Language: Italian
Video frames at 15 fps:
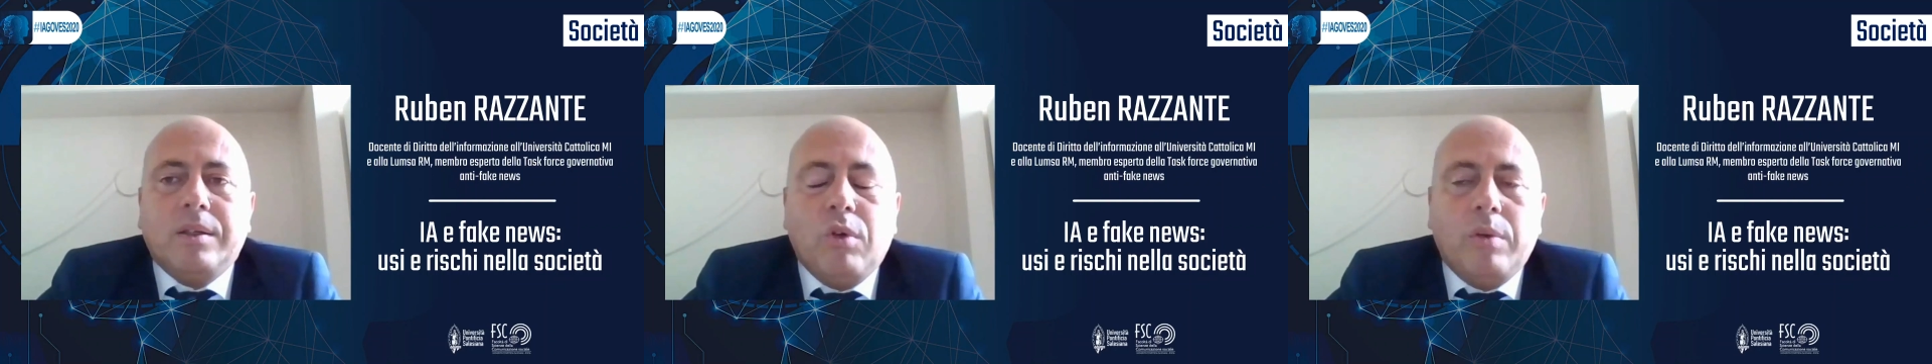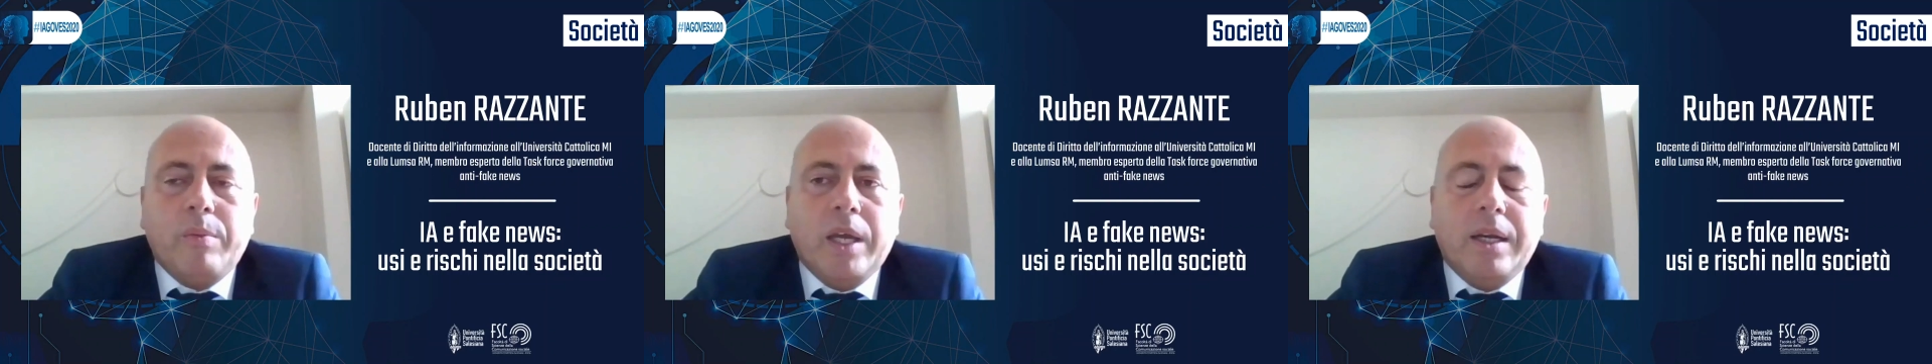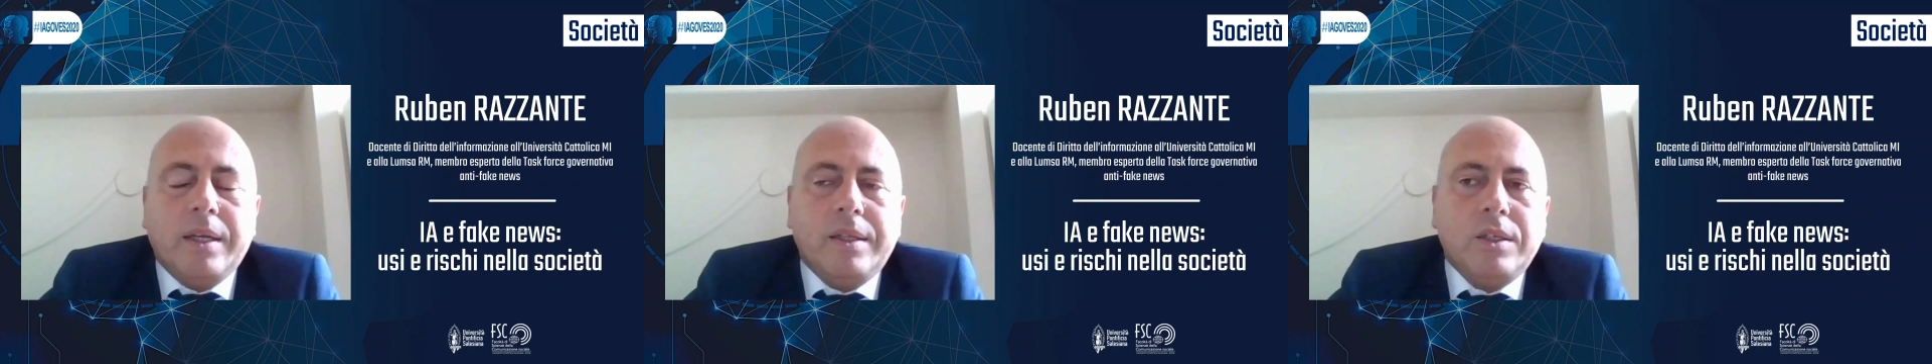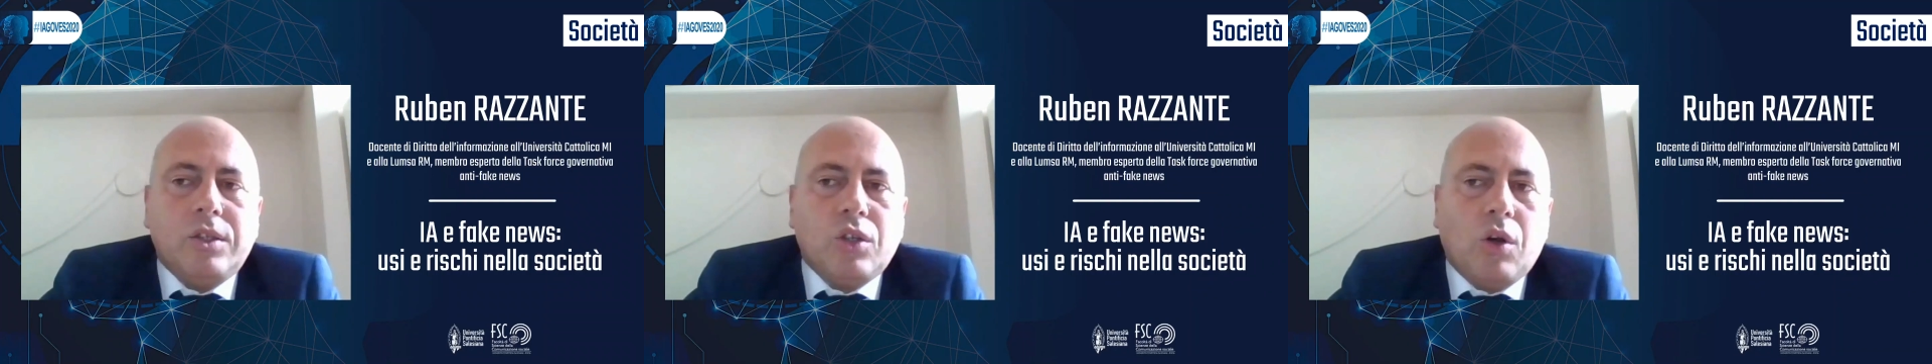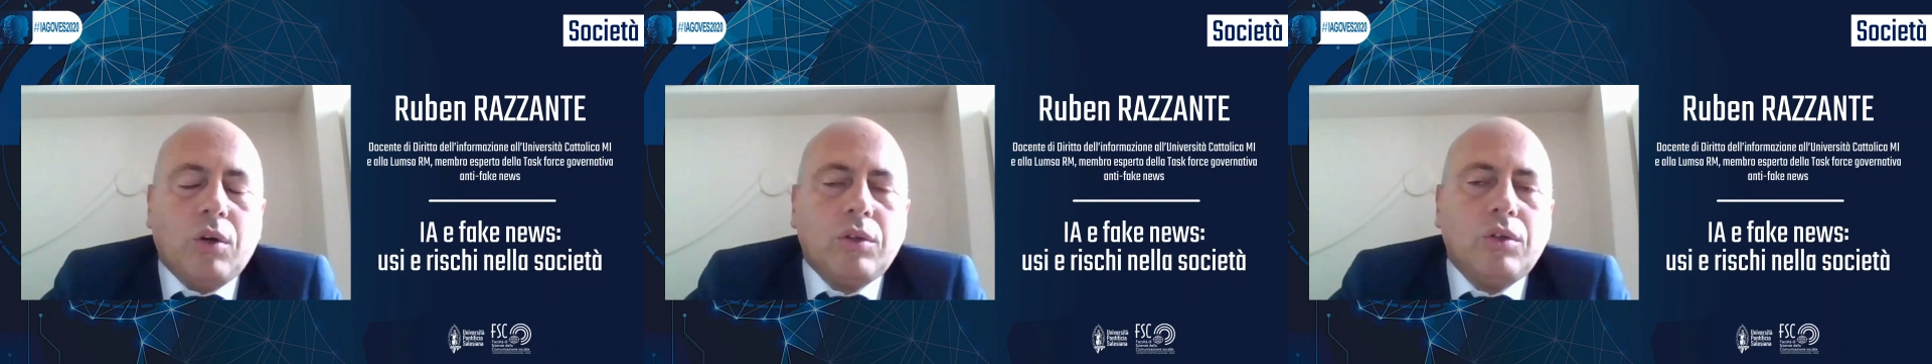
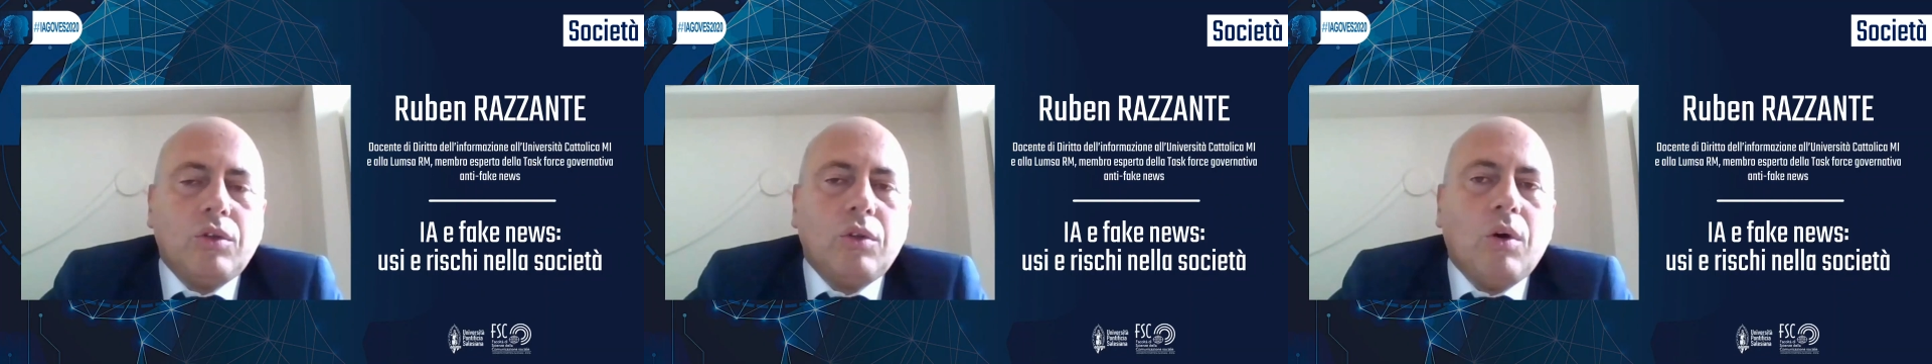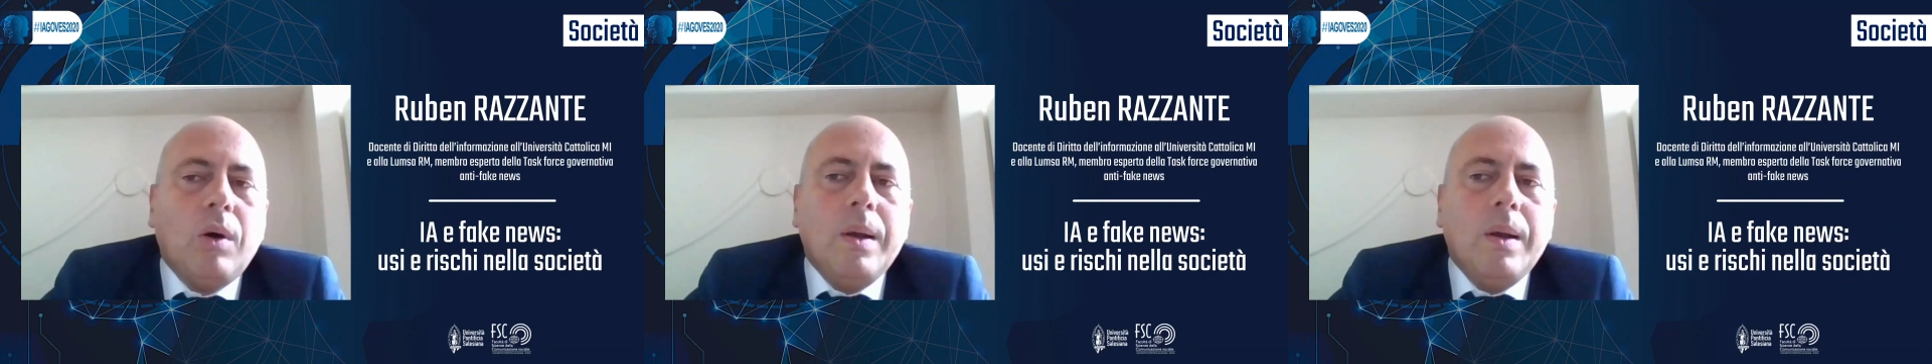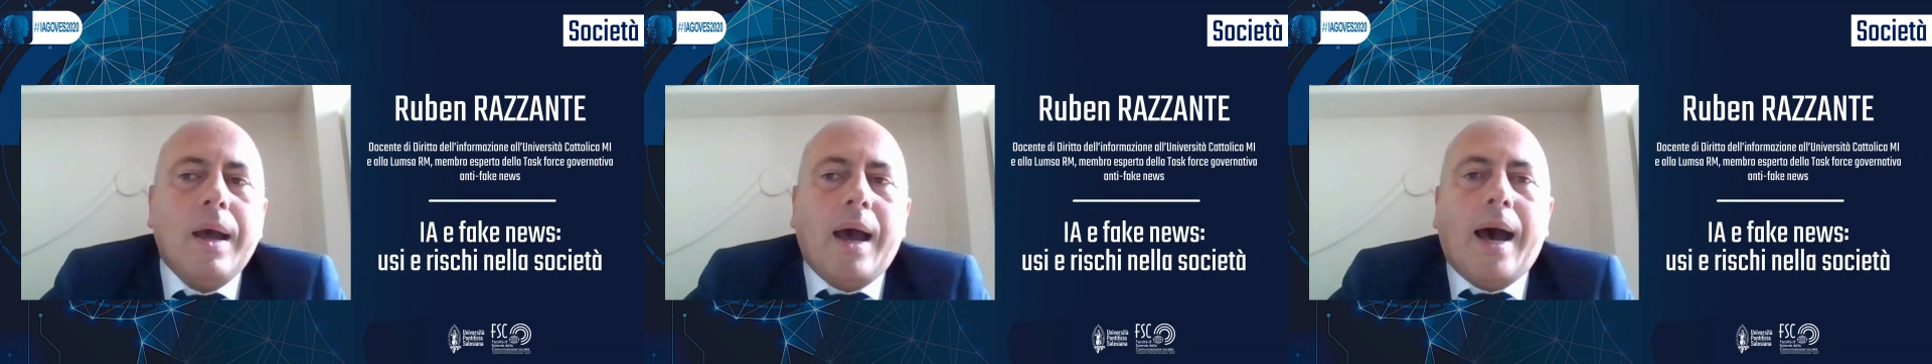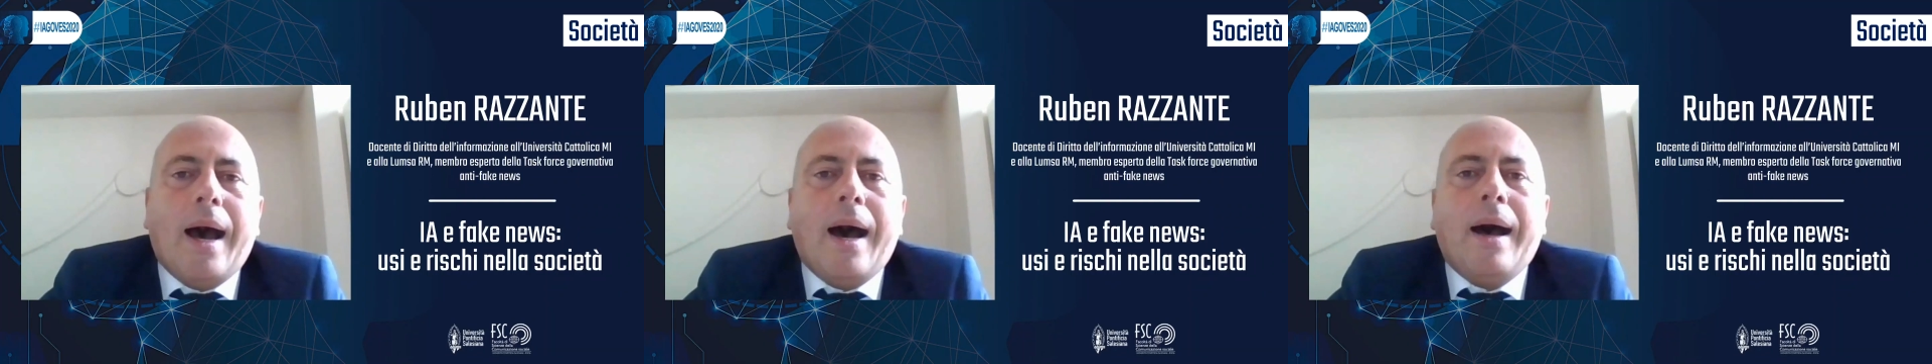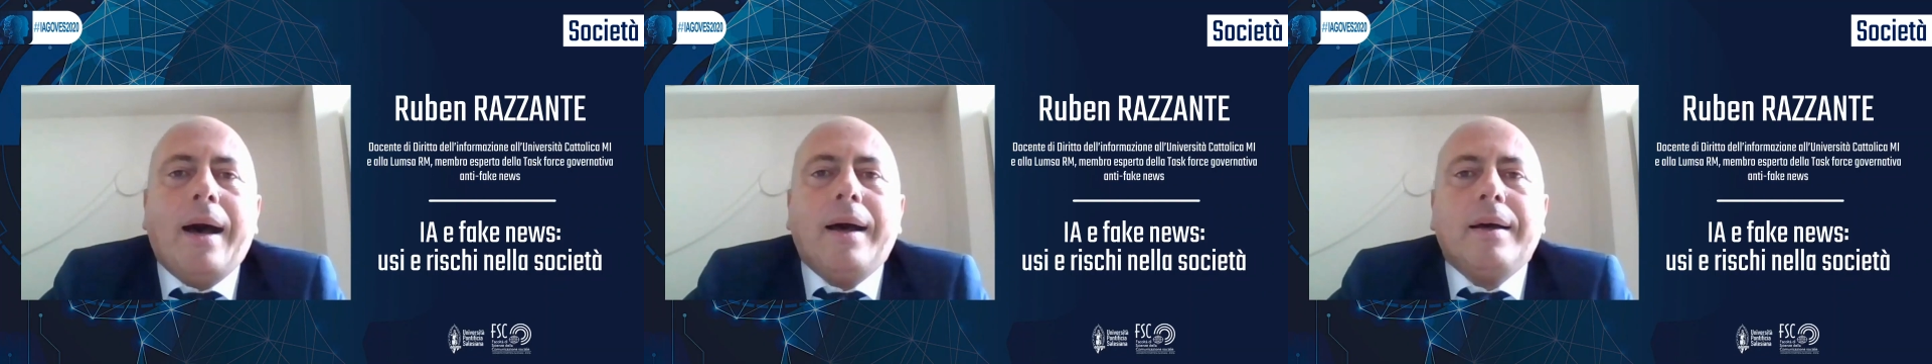2018 ha